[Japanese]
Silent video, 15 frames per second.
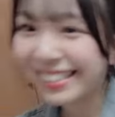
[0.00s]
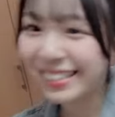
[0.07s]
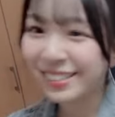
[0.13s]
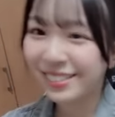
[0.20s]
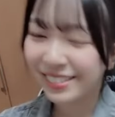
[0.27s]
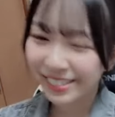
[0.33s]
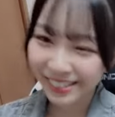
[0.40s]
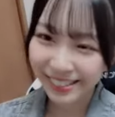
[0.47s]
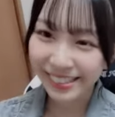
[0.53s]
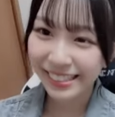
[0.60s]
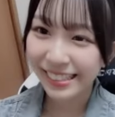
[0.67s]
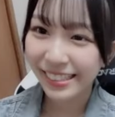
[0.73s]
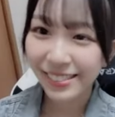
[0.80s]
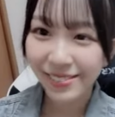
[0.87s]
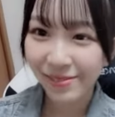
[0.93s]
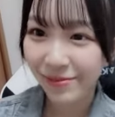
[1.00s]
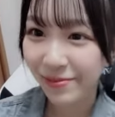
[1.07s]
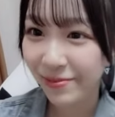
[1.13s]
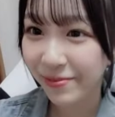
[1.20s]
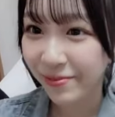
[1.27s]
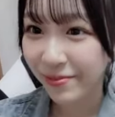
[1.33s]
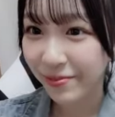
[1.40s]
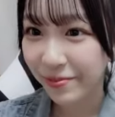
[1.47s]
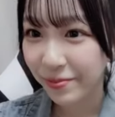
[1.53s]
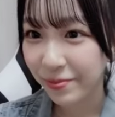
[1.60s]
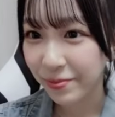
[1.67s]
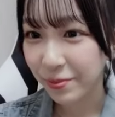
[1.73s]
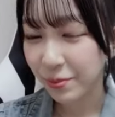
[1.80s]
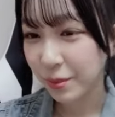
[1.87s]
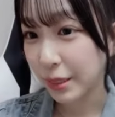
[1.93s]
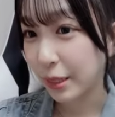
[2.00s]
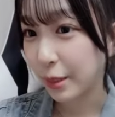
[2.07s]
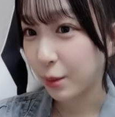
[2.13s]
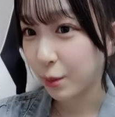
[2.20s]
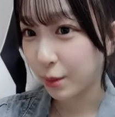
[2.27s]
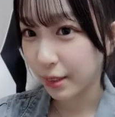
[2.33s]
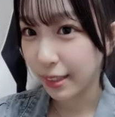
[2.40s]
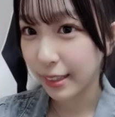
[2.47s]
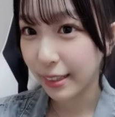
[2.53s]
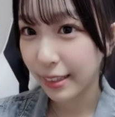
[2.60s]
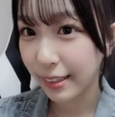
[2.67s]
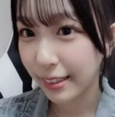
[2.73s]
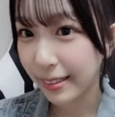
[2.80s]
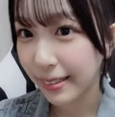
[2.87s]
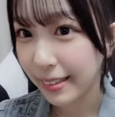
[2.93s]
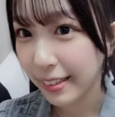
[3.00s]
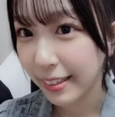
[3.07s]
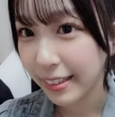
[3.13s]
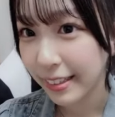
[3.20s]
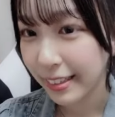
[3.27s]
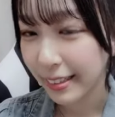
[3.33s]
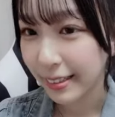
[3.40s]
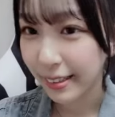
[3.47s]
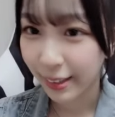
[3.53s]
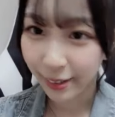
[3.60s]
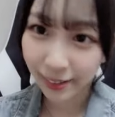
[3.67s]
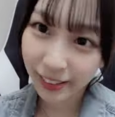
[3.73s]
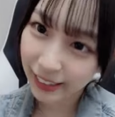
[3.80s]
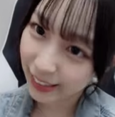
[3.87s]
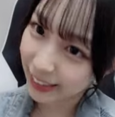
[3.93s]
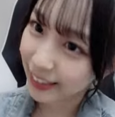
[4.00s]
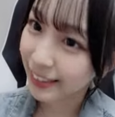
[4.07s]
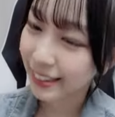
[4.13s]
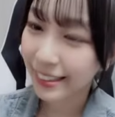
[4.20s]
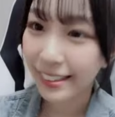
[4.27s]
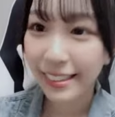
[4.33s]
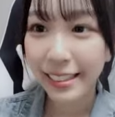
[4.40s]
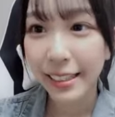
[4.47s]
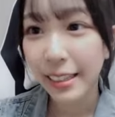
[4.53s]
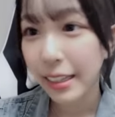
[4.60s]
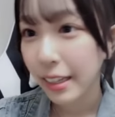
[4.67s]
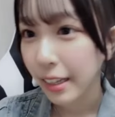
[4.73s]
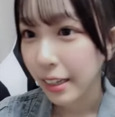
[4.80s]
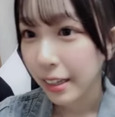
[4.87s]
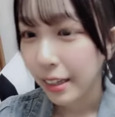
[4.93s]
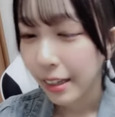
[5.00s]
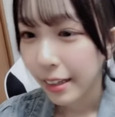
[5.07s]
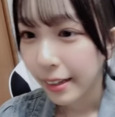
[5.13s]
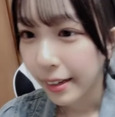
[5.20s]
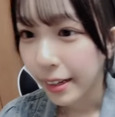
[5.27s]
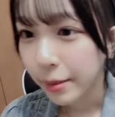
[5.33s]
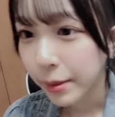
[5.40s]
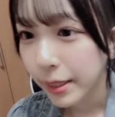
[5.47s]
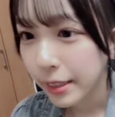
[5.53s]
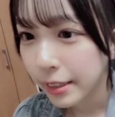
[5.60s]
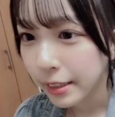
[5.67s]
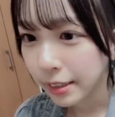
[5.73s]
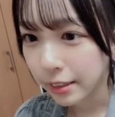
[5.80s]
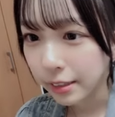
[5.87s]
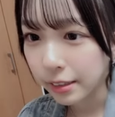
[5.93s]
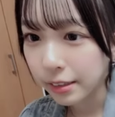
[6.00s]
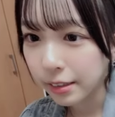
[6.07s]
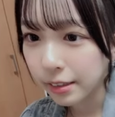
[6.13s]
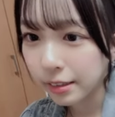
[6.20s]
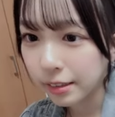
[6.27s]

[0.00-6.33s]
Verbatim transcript: なることなるのでなるのでライブ配信